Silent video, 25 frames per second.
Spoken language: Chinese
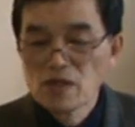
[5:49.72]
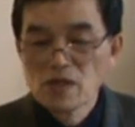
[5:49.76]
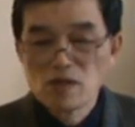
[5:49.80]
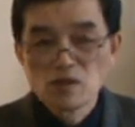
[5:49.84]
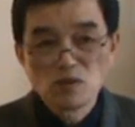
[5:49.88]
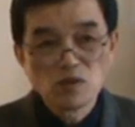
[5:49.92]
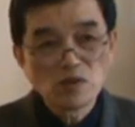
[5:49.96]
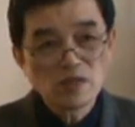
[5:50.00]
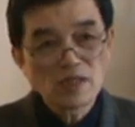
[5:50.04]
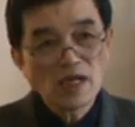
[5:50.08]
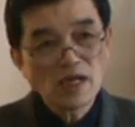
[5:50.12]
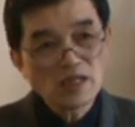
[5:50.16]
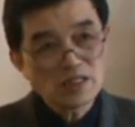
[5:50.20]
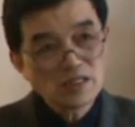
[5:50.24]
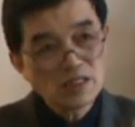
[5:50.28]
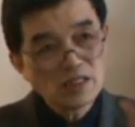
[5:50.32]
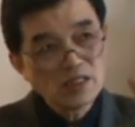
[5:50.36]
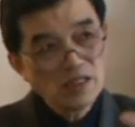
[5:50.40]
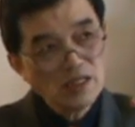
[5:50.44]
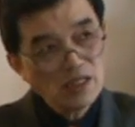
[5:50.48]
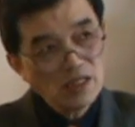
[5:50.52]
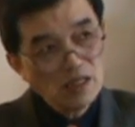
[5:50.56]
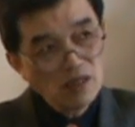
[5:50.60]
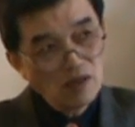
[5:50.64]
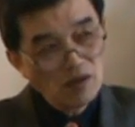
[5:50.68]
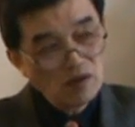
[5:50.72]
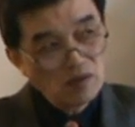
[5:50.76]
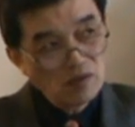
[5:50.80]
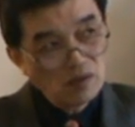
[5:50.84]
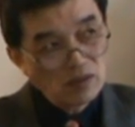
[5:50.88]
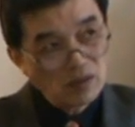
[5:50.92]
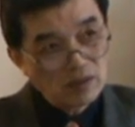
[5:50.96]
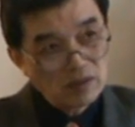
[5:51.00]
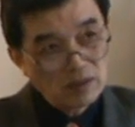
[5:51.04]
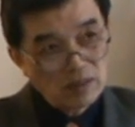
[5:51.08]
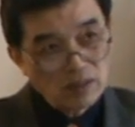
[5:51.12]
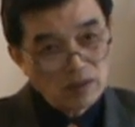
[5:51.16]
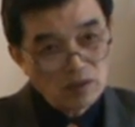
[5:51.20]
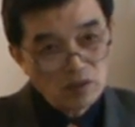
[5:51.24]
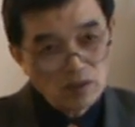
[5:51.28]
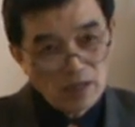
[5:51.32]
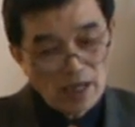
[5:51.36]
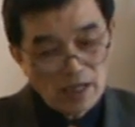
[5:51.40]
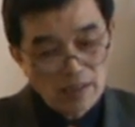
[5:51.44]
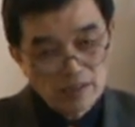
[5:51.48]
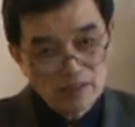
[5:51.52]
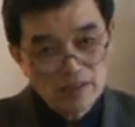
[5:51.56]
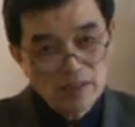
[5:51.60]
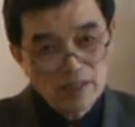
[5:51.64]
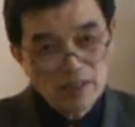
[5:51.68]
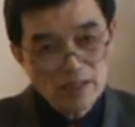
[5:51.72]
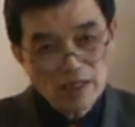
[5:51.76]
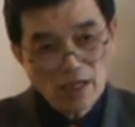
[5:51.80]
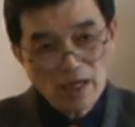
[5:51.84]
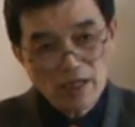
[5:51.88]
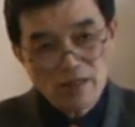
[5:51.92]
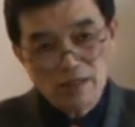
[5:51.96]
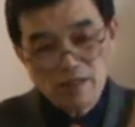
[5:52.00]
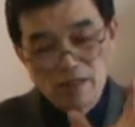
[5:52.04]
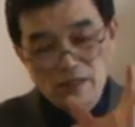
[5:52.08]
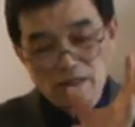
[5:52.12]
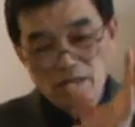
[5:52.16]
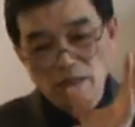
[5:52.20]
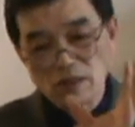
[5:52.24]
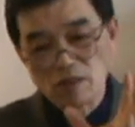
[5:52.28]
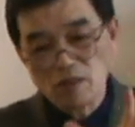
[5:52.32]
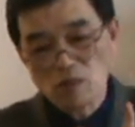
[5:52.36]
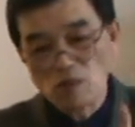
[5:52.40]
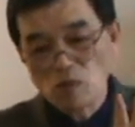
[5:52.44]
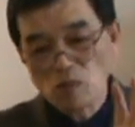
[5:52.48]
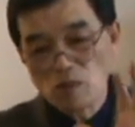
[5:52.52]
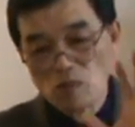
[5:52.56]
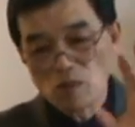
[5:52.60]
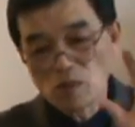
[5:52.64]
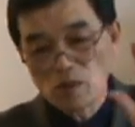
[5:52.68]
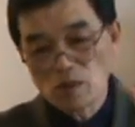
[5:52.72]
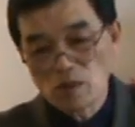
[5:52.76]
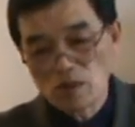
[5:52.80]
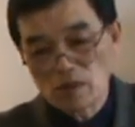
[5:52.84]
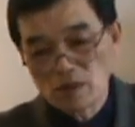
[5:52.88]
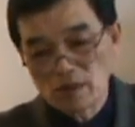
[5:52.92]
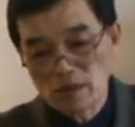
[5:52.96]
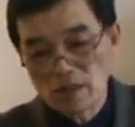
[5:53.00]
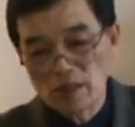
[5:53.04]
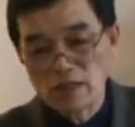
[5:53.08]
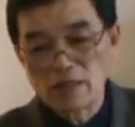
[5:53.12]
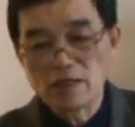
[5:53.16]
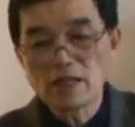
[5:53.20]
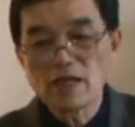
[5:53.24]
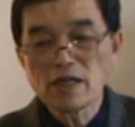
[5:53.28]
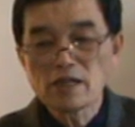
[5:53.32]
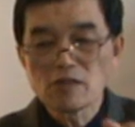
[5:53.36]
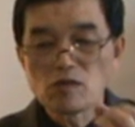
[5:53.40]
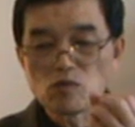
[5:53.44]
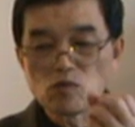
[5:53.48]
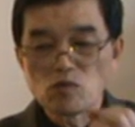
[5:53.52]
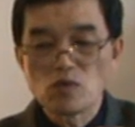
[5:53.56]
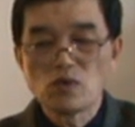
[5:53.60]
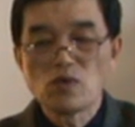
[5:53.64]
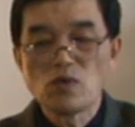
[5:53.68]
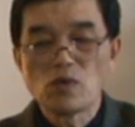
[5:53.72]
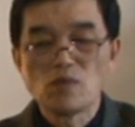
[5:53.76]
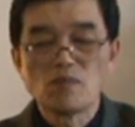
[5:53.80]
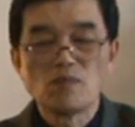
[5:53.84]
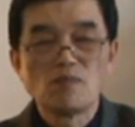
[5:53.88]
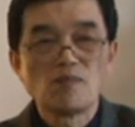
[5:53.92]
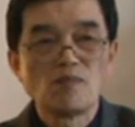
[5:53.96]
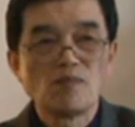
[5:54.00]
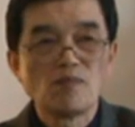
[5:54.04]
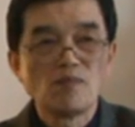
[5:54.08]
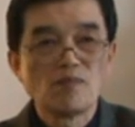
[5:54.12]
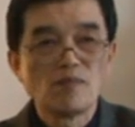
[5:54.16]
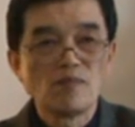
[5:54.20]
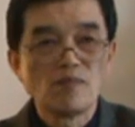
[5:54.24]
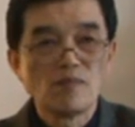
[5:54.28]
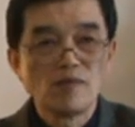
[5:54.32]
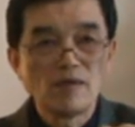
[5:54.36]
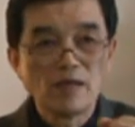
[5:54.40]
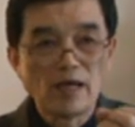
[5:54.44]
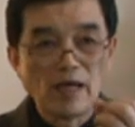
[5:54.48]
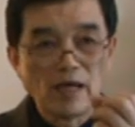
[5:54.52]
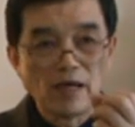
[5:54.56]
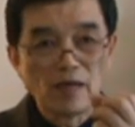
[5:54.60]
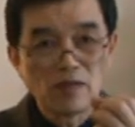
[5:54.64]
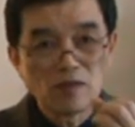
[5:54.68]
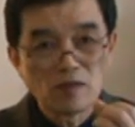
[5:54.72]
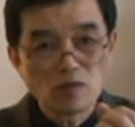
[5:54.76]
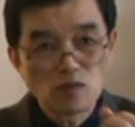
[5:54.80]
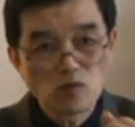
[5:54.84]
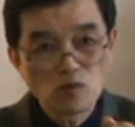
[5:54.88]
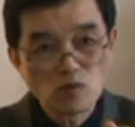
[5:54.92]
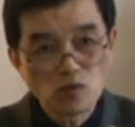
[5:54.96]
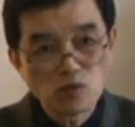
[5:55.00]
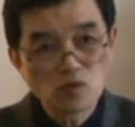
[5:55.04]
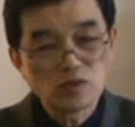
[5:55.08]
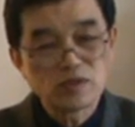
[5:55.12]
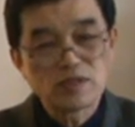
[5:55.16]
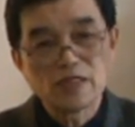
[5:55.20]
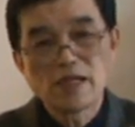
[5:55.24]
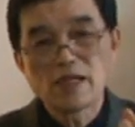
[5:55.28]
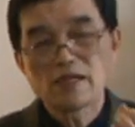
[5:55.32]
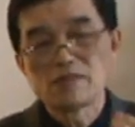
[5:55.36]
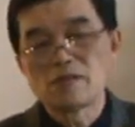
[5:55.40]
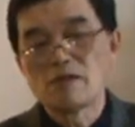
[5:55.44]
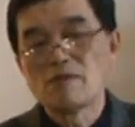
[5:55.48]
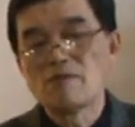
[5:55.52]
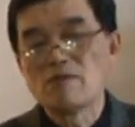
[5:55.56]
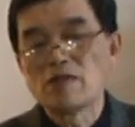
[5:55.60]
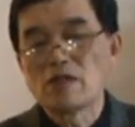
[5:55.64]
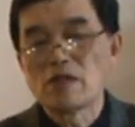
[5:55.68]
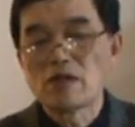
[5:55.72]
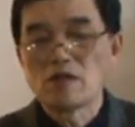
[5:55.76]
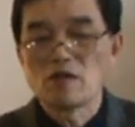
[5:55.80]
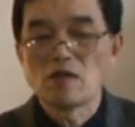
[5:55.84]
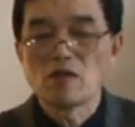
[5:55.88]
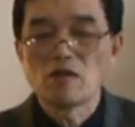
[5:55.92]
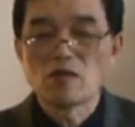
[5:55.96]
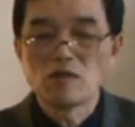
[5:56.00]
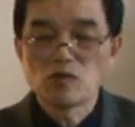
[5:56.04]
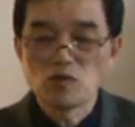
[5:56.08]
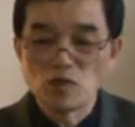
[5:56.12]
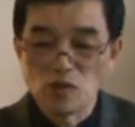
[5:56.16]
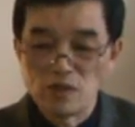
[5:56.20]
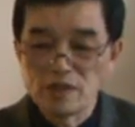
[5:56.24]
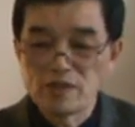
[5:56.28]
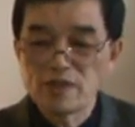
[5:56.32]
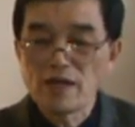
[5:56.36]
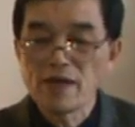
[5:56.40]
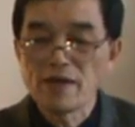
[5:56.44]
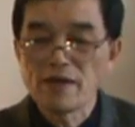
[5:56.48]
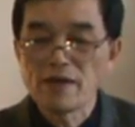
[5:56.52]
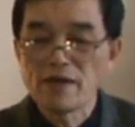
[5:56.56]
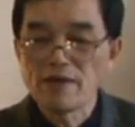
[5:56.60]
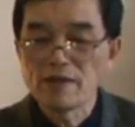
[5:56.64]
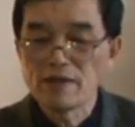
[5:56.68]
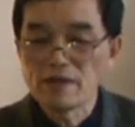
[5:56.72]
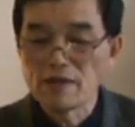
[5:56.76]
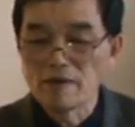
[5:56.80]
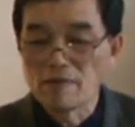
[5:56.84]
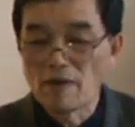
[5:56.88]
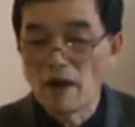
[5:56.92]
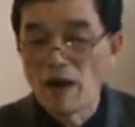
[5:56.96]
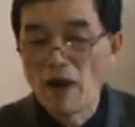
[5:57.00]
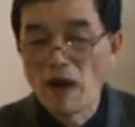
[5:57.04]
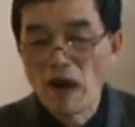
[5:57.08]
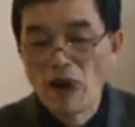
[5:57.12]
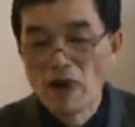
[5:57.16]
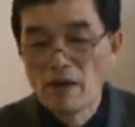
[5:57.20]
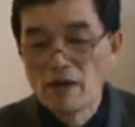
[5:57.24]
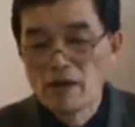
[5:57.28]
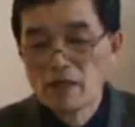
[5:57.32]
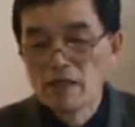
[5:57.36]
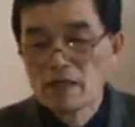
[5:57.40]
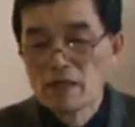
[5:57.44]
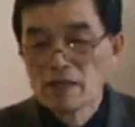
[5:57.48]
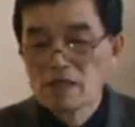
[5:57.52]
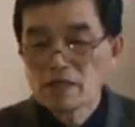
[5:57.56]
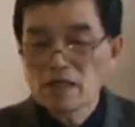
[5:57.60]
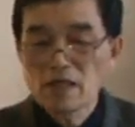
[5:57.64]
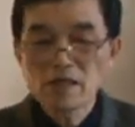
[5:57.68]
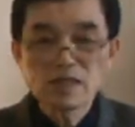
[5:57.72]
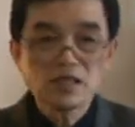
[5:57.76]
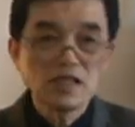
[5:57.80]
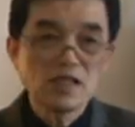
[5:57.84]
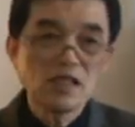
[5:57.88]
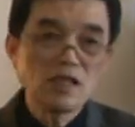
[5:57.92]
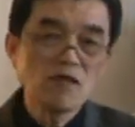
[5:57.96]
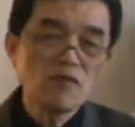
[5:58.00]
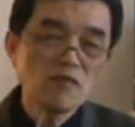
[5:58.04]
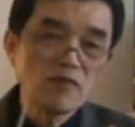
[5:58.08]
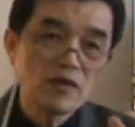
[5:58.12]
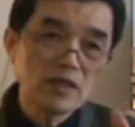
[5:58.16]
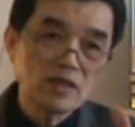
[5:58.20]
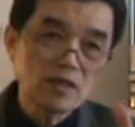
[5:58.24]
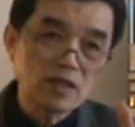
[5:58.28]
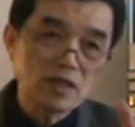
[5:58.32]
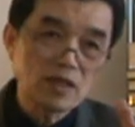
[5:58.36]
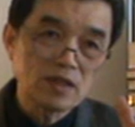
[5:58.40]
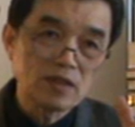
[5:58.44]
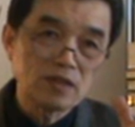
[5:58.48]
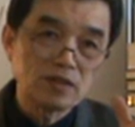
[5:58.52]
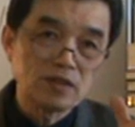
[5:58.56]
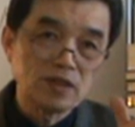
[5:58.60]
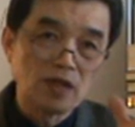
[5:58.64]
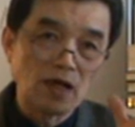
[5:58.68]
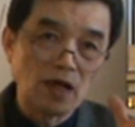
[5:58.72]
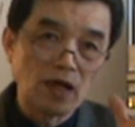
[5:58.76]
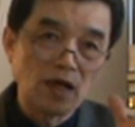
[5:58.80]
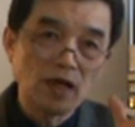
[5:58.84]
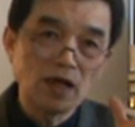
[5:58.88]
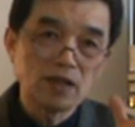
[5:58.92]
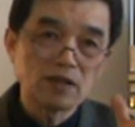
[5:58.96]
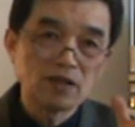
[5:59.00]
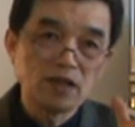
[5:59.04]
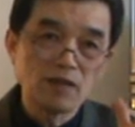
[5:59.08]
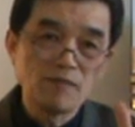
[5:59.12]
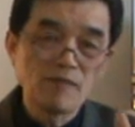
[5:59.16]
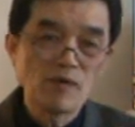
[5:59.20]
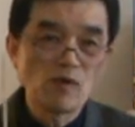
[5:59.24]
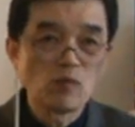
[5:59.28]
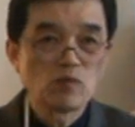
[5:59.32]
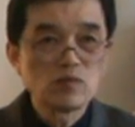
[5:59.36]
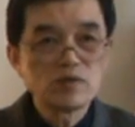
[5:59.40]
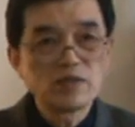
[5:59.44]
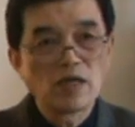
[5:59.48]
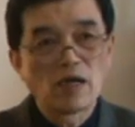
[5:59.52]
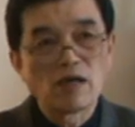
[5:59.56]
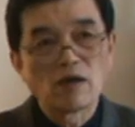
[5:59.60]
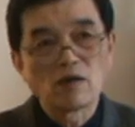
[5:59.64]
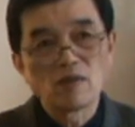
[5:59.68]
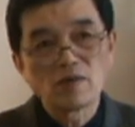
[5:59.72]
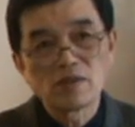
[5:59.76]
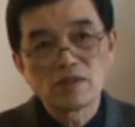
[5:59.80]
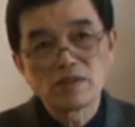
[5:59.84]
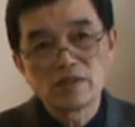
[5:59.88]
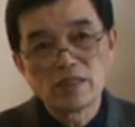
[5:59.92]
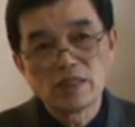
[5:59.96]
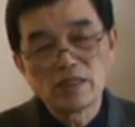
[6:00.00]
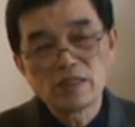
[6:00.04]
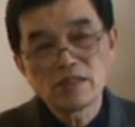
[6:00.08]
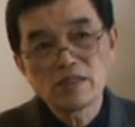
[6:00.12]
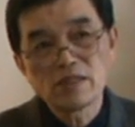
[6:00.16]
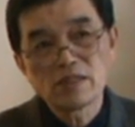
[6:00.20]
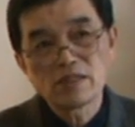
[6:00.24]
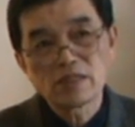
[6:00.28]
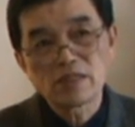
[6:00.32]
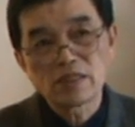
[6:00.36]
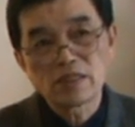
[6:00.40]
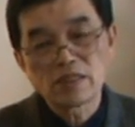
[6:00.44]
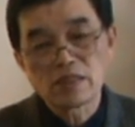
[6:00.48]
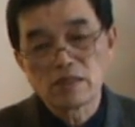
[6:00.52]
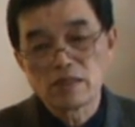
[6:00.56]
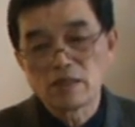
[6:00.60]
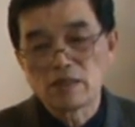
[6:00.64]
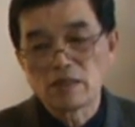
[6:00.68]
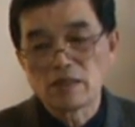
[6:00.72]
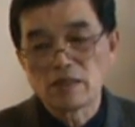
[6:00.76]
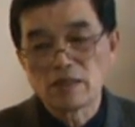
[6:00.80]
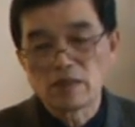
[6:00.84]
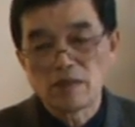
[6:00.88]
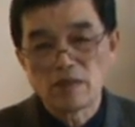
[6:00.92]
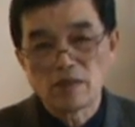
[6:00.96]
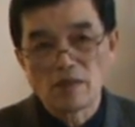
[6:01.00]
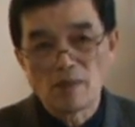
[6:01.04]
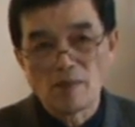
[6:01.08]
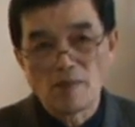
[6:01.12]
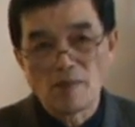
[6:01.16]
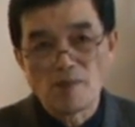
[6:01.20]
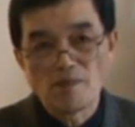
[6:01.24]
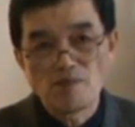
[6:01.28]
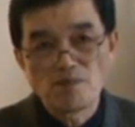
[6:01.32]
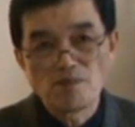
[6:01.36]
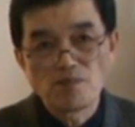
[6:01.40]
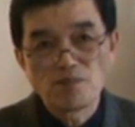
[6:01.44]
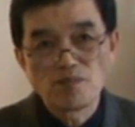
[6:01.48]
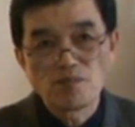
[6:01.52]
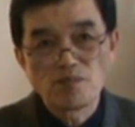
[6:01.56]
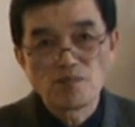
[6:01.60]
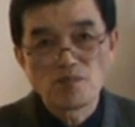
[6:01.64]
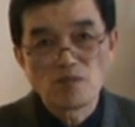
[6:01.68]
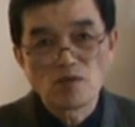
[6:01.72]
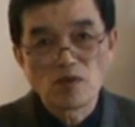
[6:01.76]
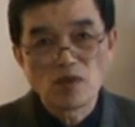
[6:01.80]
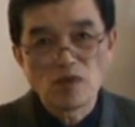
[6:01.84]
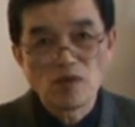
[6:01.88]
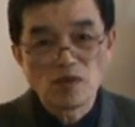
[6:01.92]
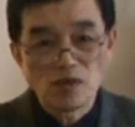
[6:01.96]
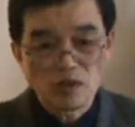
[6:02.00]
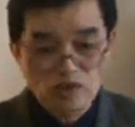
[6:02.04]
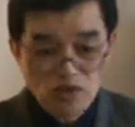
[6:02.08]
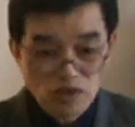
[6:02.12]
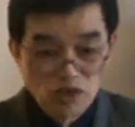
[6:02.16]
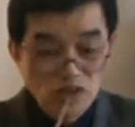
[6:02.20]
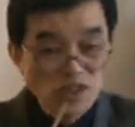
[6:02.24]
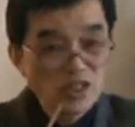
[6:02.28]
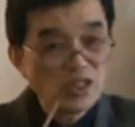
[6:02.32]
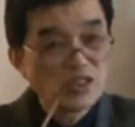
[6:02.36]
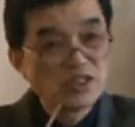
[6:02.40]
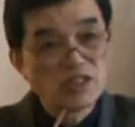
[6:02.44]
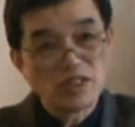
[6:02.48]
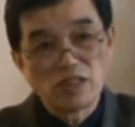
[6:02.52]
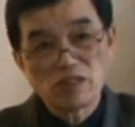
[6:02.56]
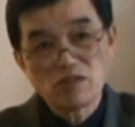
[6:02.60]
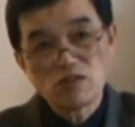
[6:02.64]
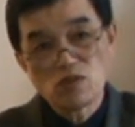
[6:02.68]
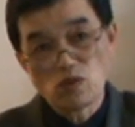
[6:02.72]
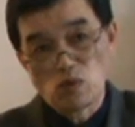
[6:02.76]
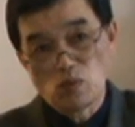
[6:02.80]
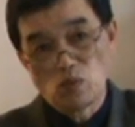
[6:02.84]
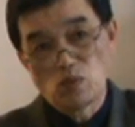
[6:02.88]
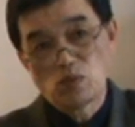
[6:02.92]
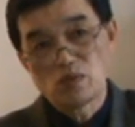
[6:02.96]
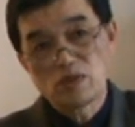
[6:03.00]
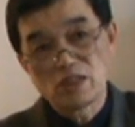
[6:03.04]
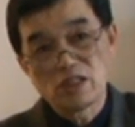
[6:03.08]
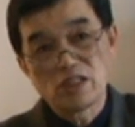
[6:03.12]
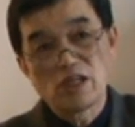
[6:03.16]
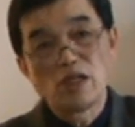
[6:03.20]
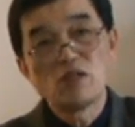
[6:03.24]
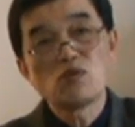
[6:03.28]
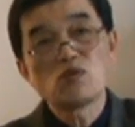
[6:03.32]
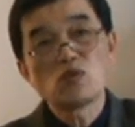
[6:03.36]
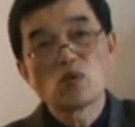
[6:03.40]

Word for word: 所以它是依靠了这个产生它的这个能量的作用，来促使它生命的存在，对吧？但是因为这个人啊，前面我们讲过，人的这个智力行走，这个人